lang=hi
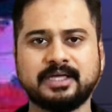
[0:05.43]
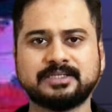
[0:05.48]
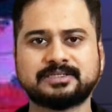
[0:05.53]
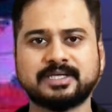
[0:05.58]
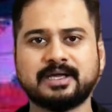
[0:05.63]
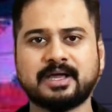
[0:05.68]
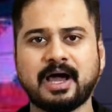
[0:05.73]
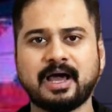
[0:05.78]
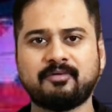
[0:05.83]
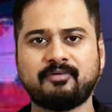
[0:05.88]
केस
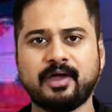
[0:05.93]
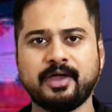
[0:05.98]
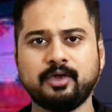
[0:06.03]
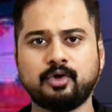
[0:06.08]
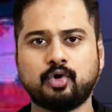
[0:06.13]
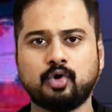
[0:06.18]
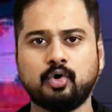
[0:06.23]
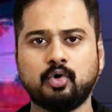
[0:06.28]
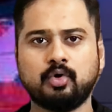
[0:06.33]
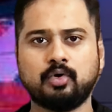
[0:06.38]
की कार्रवाई
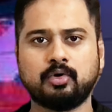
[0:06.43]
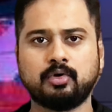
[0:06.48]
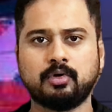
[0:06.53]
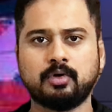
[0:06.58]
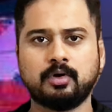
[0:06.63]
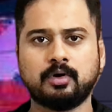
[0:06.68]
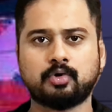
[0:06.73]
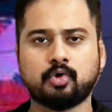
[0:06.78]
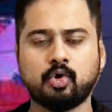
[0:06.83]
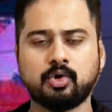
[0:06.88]
को
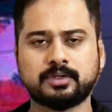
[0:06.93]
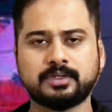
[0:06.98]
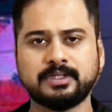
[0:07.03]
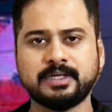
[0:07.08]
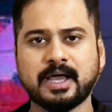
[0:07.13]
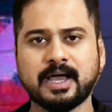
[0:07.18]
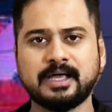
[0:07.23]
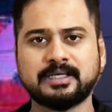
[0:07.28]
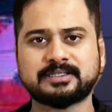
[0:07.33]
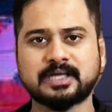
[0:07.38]
रोक
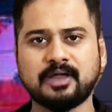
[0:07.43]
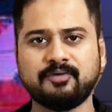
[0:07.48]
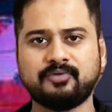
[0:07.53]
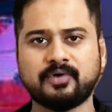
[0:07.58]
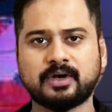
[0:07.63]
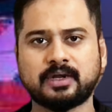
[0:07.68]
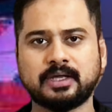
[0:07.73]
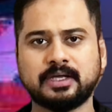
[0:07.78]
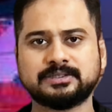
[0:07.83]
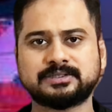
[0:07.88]
दिया है
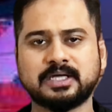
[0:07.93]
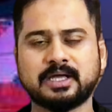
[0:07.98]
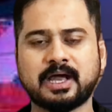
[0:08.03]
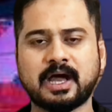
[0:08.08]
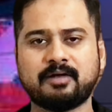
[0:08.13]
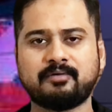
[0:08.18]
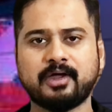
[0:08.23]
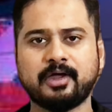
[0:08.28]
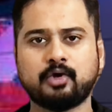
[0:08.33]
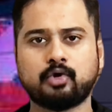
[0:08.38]
साइफर केस की
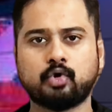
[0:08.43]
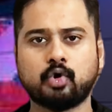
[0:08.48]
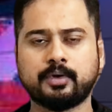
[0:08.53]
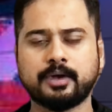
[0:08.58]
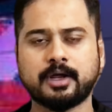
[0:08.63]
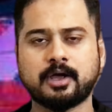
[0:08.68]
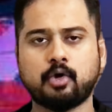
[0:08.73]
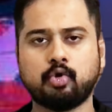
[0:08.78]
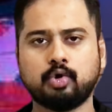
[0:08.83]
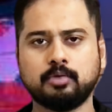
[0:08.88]
कार्रवाई को
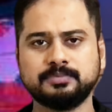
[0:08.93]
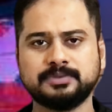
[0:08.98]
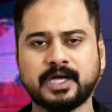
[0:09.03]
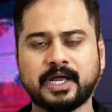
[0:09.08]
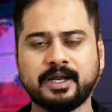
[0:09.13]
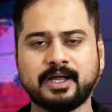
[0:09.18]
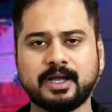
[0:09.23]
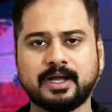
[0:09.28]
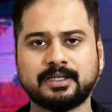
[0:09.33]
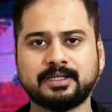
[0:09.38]
रोकने का हुक्म
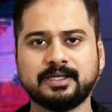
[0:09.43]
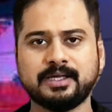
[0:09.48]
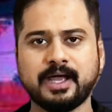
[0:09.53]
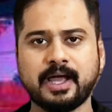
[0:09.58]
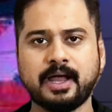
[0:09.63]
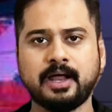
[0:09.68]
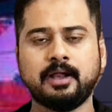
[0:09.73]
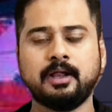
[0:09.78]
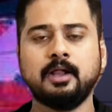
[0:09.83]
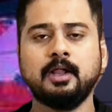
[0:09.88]
जारी कर
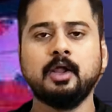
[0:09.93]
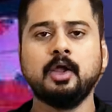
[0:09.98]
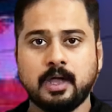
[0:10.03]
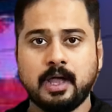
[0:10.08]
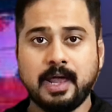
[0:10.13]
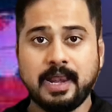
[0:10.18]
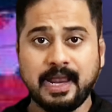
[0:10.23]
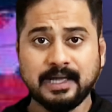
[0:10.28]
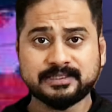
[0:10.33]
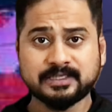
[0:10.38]
दिया है
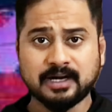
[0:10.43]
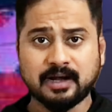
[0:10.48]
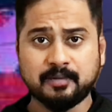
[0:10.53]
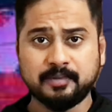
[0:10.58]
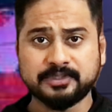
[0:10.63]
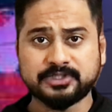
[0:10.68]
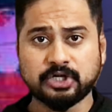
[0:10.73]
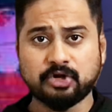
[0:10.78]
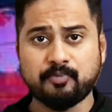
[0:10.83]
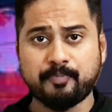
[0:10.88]
इलेक्शन
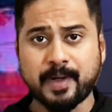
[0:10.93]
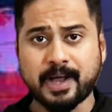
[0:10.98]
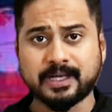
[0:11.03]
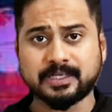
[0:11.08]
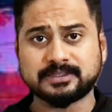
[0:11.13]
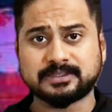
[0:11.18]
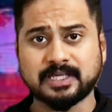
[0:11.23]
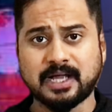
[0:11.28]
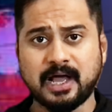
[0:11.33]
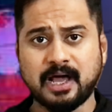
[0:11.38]
कमीशन ऑफ
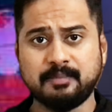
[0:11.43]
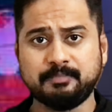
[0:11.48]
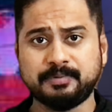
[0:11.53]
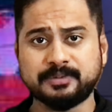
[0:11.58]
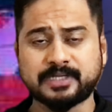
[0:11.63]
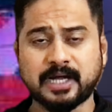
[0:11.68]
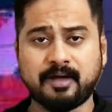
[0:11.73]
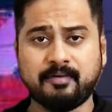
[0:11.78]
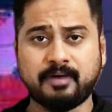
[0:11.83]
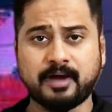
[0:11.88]
पाकिस्तान
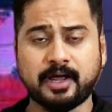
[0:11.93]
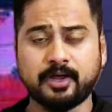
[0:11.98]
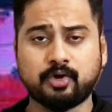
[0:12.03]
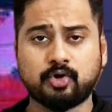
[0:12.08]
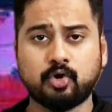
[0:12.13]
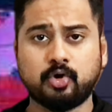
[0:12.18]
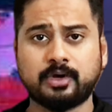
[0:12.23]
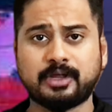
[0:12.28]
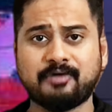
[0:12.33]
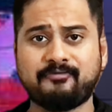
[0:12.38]
पिशावर हाई
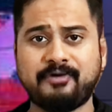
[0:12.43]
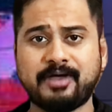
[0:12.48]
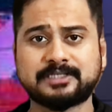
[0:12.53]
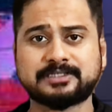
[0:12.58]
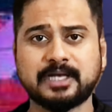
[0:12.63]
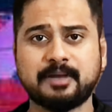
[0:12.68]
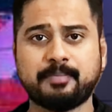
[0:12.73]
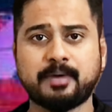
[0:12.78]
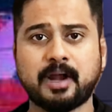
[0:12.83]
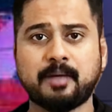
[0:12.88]
कोर्ट के
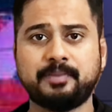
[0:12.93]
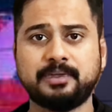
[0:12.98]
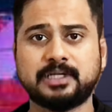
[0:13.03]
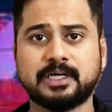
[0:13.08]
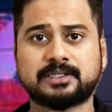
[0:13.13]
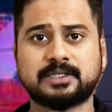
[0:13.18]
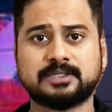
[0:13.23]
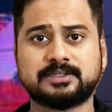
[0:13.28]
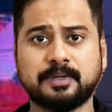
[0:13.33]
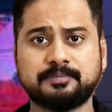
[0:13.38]
फैसले पर अभी
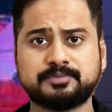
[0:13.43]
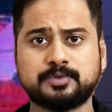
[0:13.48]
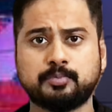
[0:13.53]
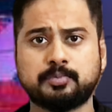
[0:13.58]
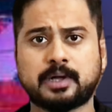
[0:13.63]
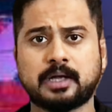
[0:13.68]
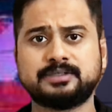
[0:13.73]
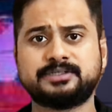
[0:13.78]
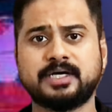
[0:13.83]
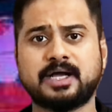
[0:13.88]
तक तजब्जुब
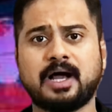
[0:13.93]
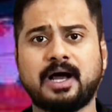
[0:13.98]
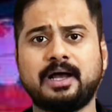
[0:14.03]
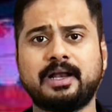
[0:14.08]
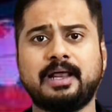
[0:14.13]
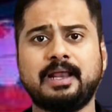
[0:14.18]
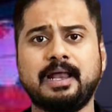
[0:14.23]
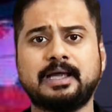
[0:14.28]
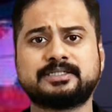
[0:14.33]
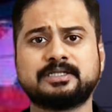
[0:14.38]
का शिकार
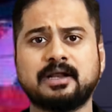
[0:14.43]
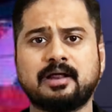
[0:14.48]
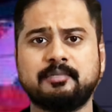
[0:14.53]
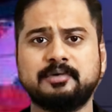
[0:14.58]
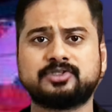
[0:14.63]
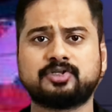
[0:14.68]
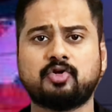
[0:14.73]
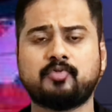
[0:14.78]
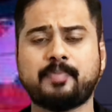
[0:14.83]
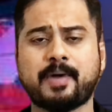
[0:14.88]
है इलेक्शन
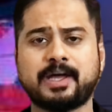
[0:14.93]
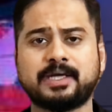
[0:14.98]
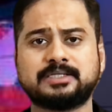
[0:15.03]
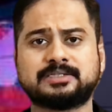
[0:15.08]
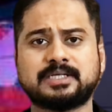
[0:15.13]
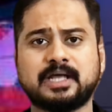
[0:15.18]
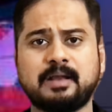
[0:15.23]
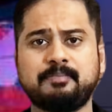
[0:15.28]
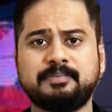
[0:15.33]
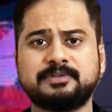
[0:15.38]
कमीशन ऑफ
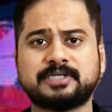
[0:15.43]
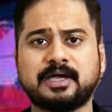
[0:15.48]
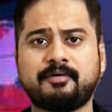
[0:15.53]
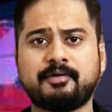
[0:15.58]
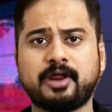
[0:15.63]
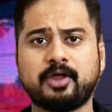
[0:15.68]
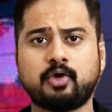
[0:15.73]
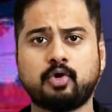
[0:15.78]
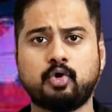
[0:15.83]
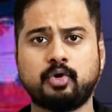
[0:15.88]
पाकिस्तान पिशावर
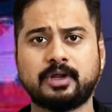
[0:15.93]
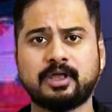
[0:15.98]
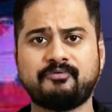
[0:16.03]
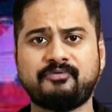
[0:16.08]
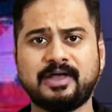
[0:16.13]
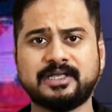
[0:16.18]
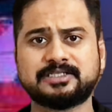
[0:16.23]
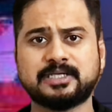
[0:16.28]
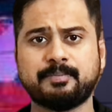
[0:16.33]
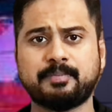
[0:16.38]
हाई कोर्ट के
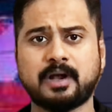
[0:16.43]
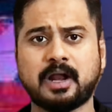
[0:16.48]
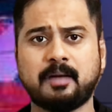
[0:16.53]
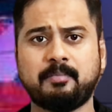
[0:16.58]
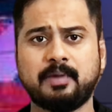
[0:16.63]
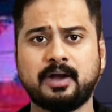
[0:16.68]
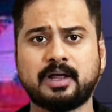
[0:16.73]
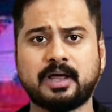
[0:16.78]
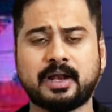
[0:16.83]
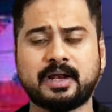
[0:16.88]
फैसले पर
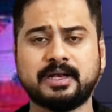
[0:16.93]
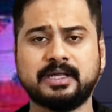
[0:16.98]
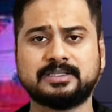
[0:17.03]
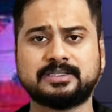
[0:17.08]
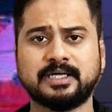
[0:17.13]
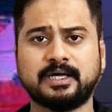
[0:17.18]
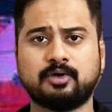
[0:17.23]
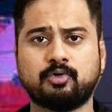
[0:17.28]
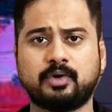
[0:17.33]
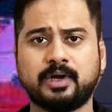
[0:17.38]
अमल करने
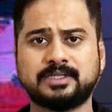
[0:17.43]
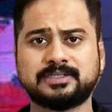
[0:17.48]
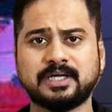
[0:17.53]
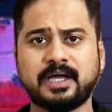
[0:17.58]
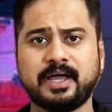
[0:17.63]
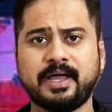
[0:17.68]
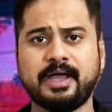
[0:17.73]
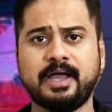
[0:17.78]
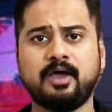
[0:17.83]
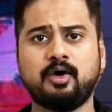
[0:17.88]
से गुरेजा
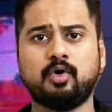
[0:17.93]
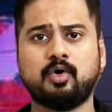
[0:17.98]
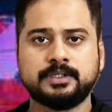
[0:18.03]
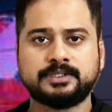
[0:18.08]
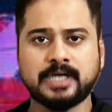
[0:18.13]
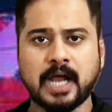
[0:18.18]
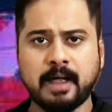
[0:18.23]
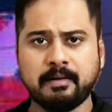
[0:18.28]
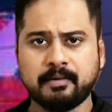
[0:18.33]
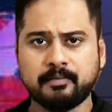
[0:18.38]
है और शाह